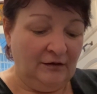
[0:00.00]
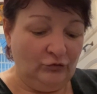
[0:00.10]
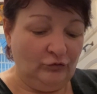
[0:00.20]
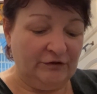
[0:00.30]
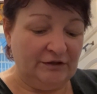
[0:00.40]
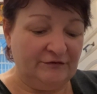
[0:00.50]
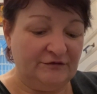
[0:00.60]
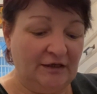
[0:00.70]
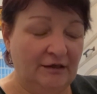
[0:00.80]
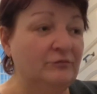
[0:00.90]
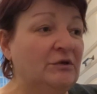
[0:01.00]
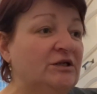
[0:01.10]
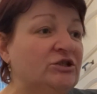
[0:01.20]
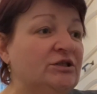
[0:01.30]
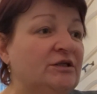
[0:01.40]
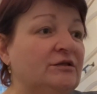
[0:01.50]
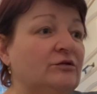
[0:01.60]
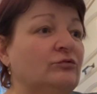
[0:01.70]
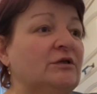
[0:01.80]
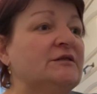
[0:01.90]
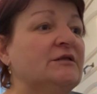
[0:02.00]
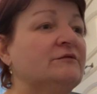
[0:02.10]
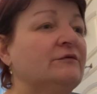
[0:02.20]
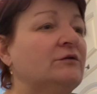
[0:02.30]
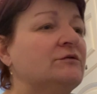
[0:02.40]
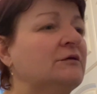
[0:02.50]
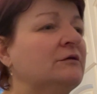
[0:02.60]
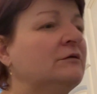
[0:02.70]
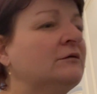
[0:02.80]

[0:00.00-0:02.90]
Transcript: ну вот эти всякие мельшнейты у нас называются.